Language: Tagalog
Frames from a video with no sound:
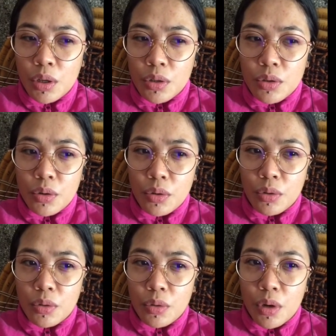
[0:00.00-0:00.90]
so
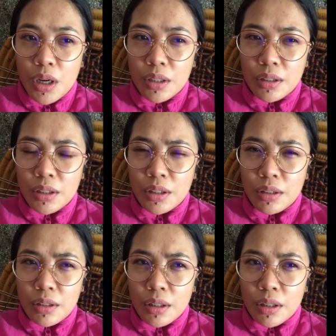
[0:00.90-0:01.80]
ang i